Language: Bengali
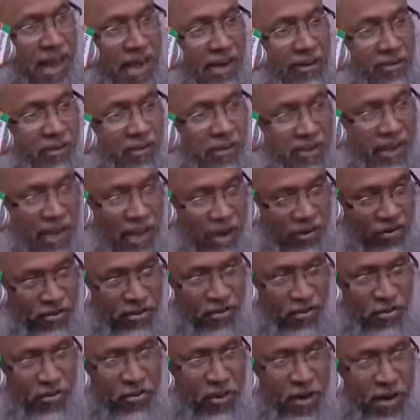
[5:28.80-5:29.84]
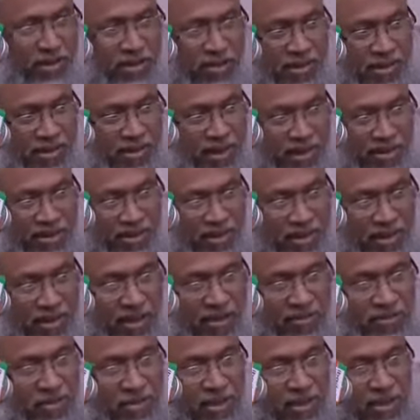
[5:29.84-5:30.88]
আর যদি দেখো যে গুনার দিকে কাছে
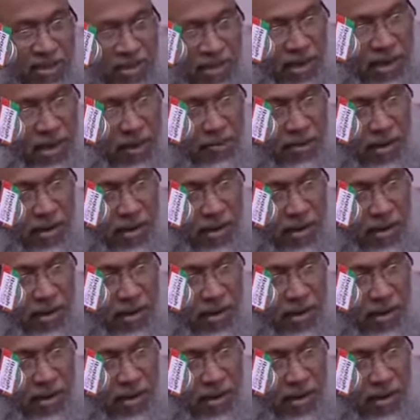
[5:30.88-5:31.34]
তাহলে সেদিকে তার